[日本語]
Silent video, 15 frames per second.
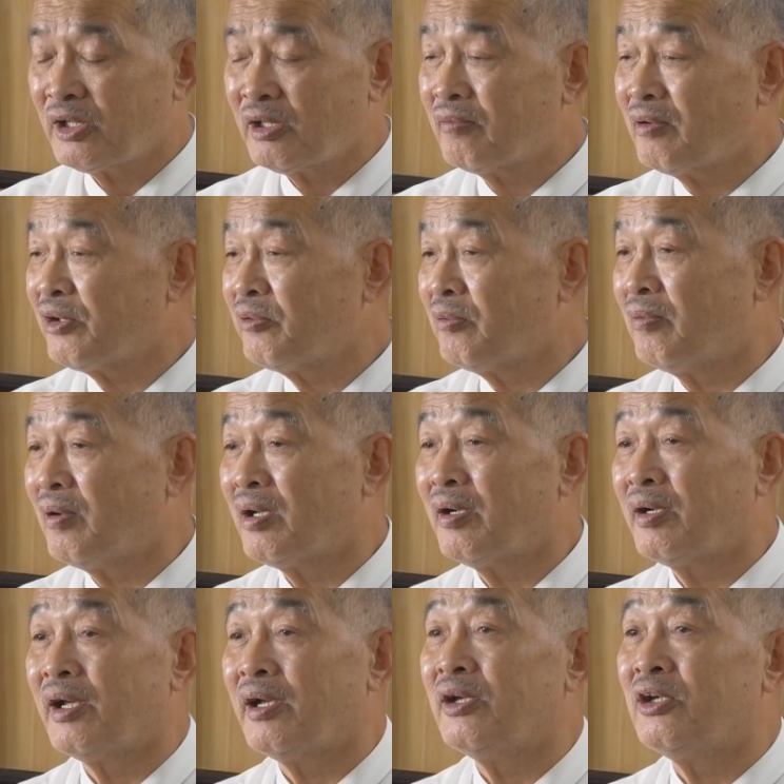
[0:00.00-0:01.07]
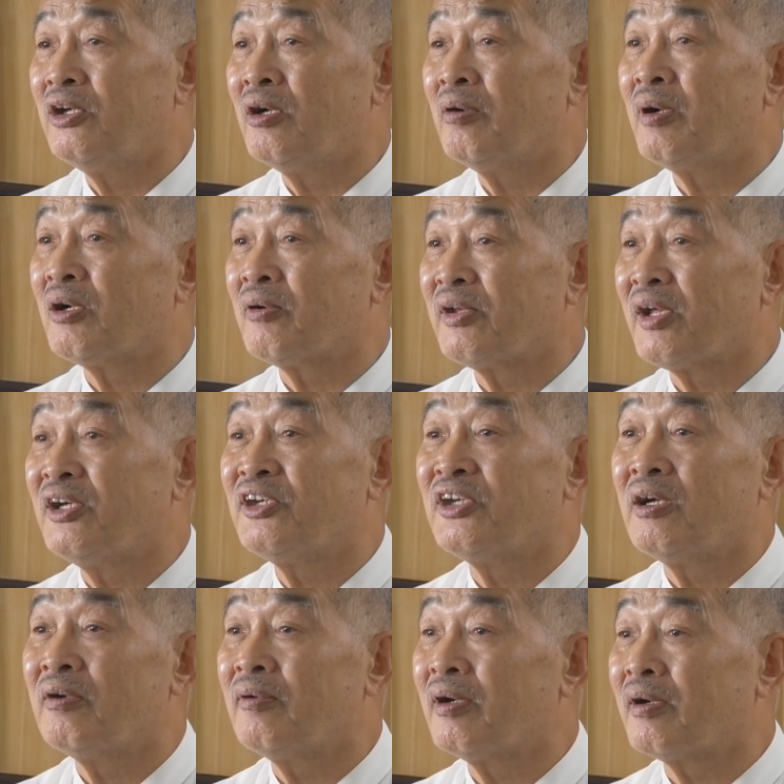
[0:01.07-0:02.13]
亡くなっても我々岩間の大
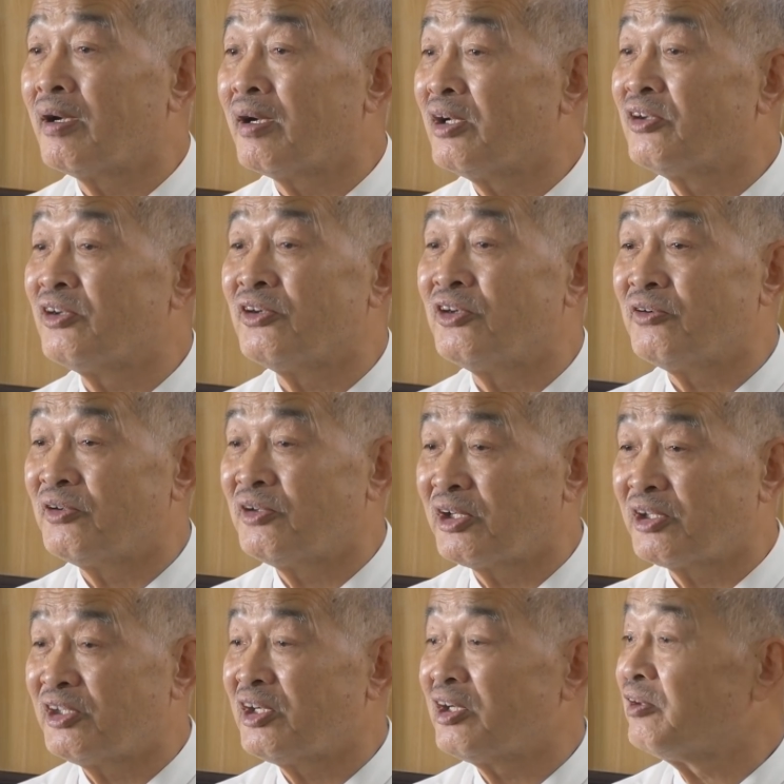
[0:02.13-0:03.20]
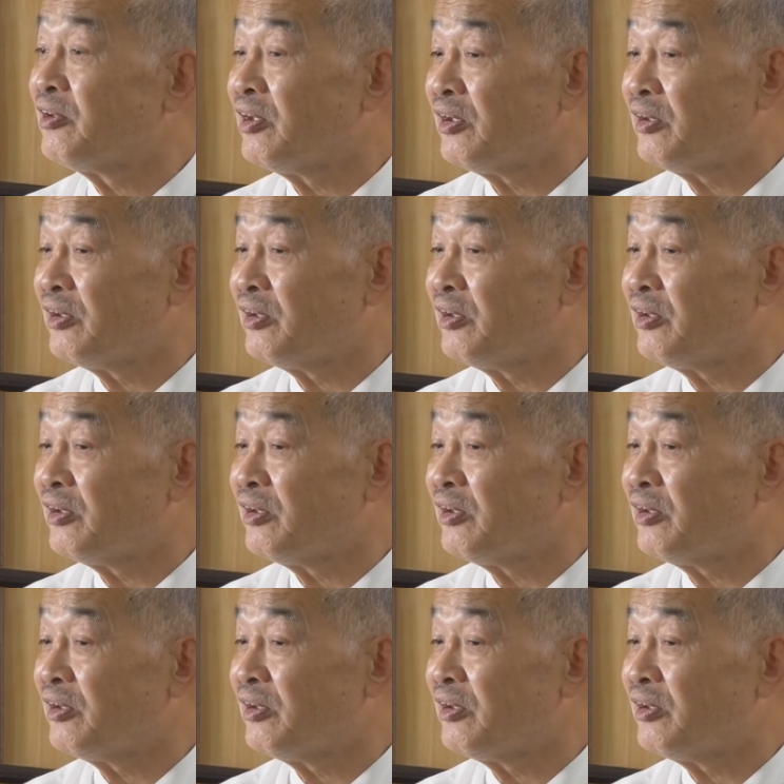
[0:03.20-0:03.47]
祭には必ず出席させていただいて